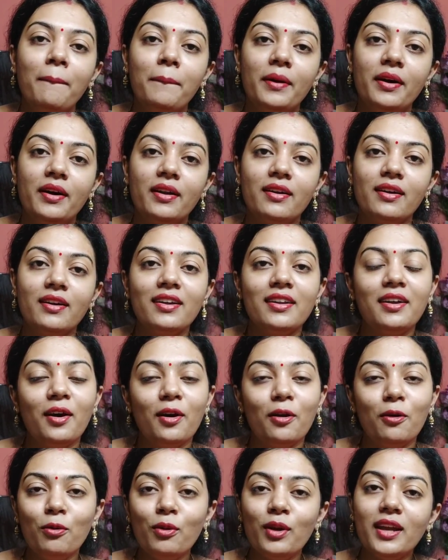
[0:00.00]
पर अगर
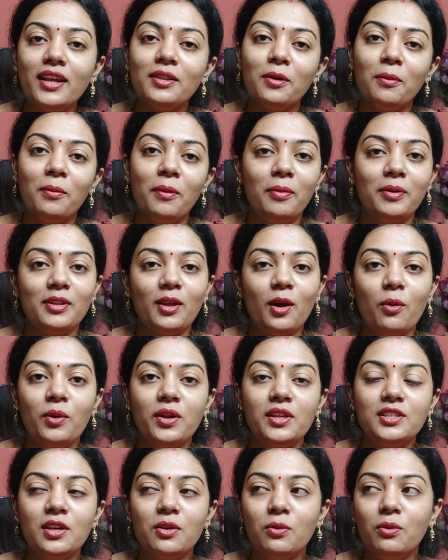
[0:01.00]
करूंगी तो मैं
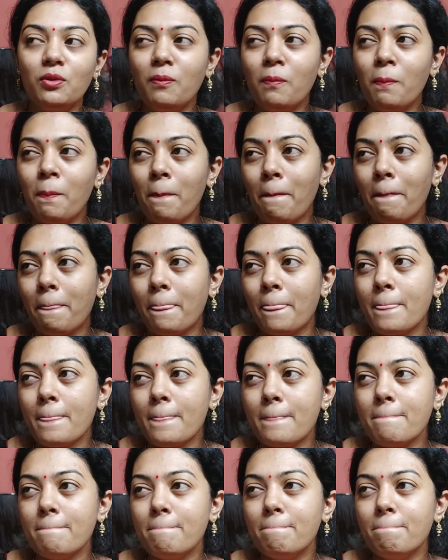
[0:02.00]
बताऊंगी जरूर
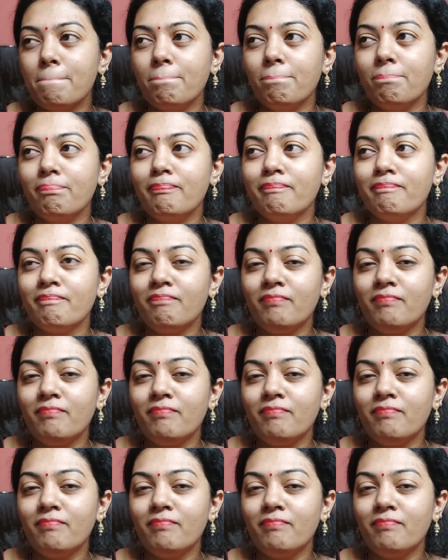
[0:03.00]
हम्म,